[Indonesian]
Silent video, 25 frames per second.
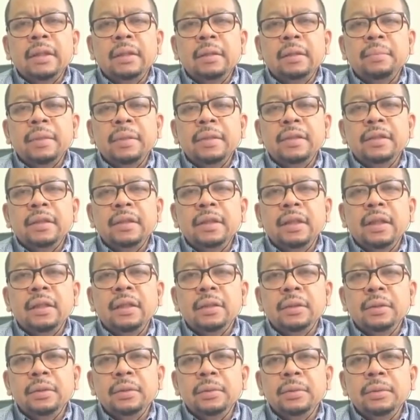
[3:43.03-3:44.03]
jabatan
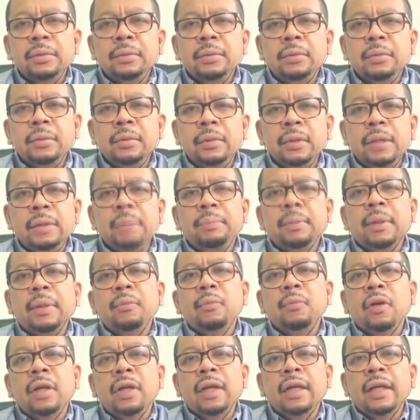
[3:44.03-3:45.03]
presiden itu
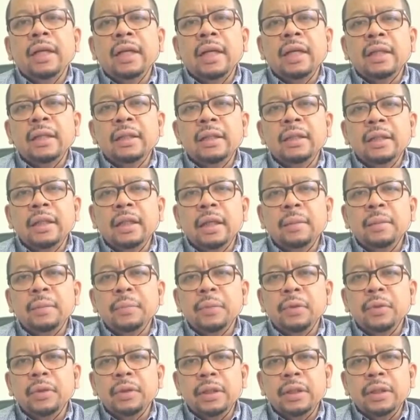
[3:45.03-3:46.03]
diperbolehkan
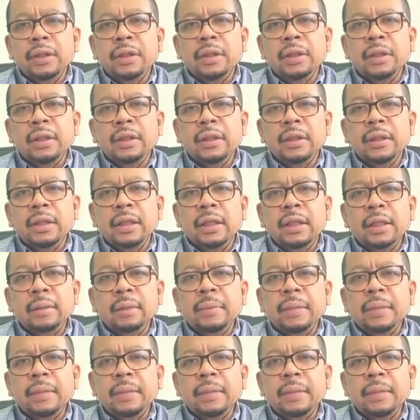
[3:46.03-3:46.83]
tiga periode